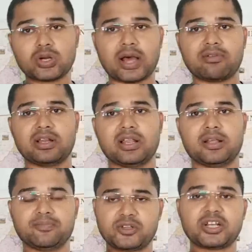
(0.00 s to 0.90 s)
तीन गुना भी ले
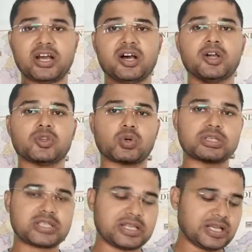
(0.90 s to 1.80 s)
लें ठीक ना तो
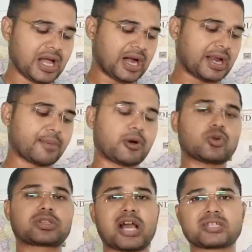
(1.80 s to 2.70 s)
इसीलिए अगर
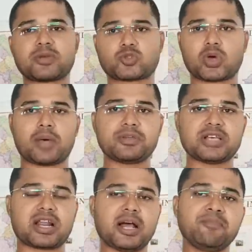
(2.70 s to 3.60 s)
आपका उसके आसपास थोड़ा भी
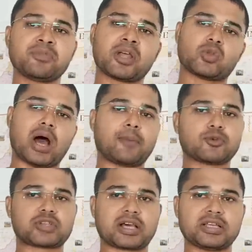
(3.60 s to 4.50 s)
जा रहा है तो
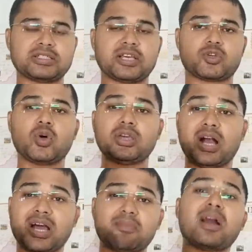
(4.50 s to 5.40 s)
आप उसका कीजिए क्योंकि
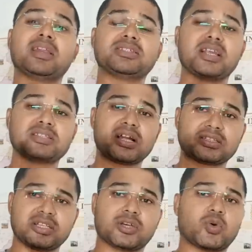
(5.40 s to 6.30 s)
अगर मान लीजिए
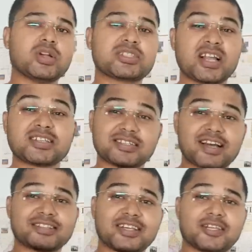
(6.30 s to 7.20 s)
रिजल्ट दे दे कोई इंसिडेंस
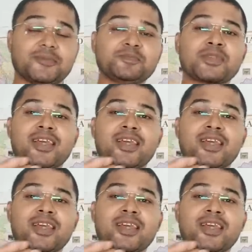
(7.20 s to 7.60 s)
रिजल्ट दे दे